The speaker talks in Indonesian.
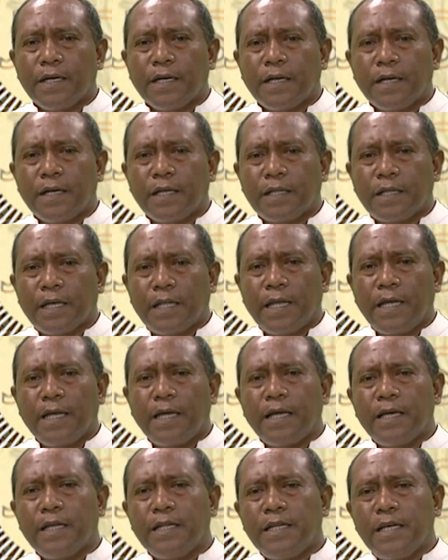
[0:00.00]

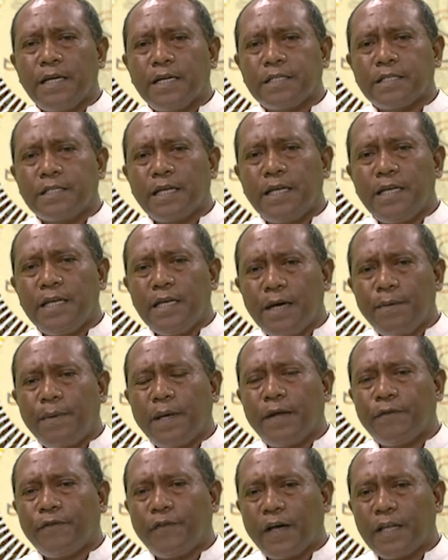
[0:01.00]
tane nia se iha bana
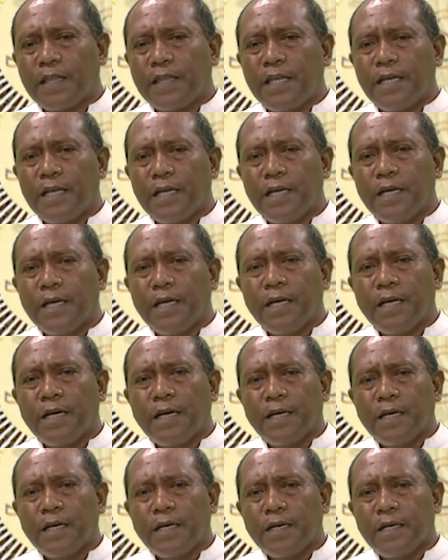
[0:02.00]
fating
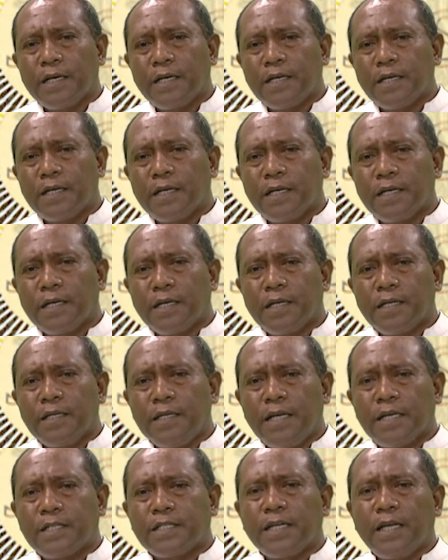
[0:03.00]

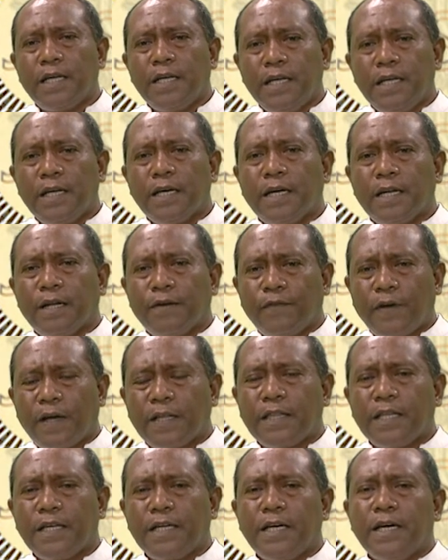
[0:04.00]
nia se iha na
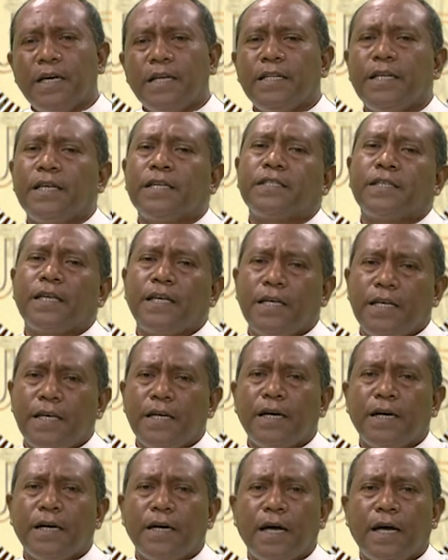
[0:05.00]
fating nia se iha
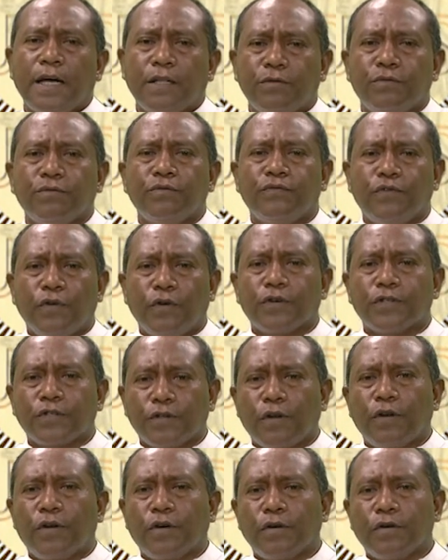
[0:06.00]
atu fok
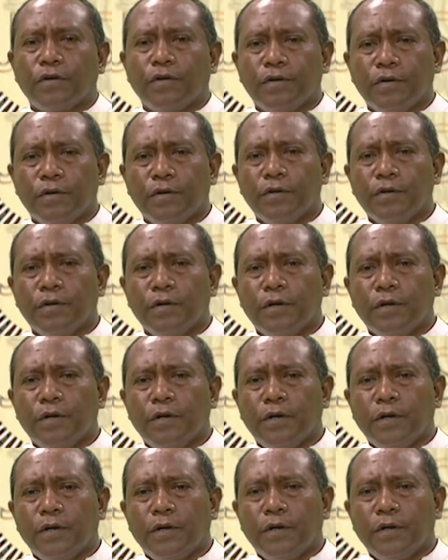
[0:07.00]
solo.
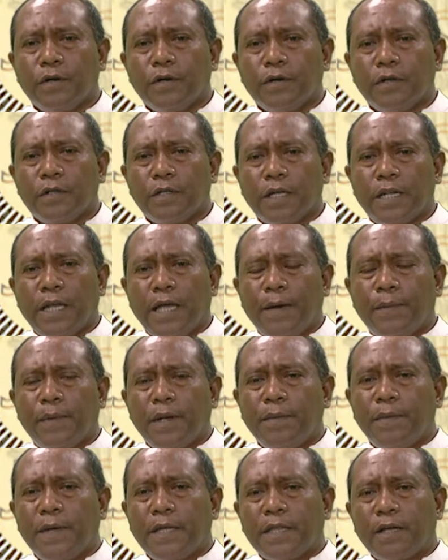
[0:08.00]
tane emane
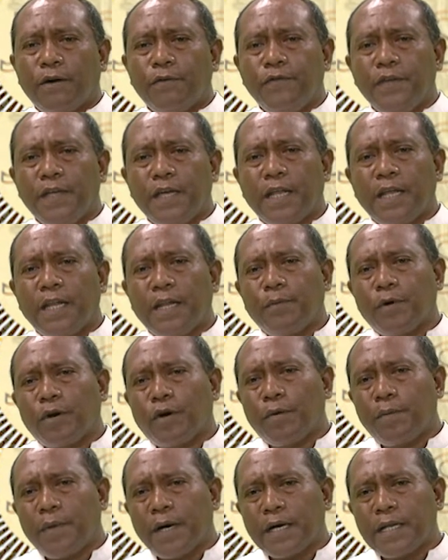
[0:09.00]
be tau fier hene
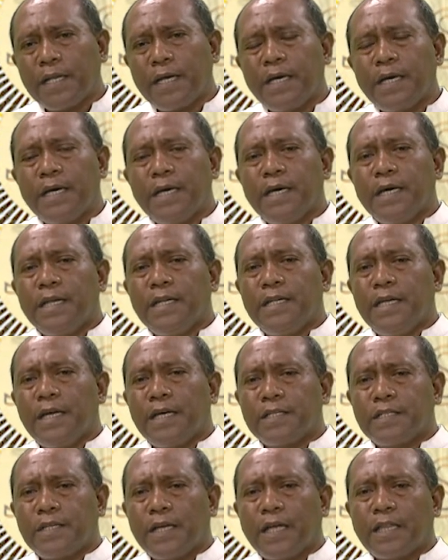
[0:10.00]
maroma kre nie
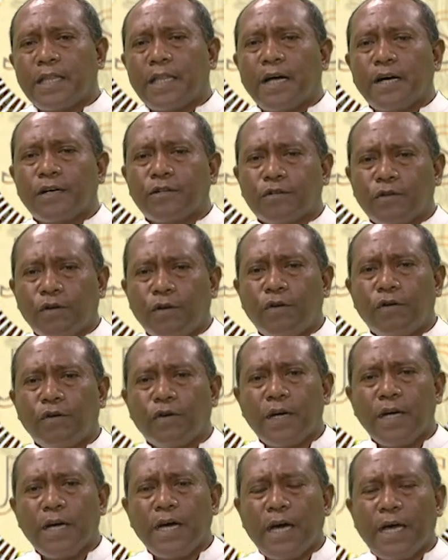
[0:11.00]
sehetang solok
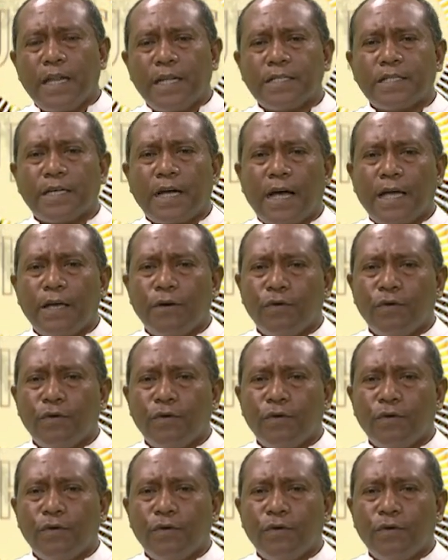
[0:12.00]
hanya sang ai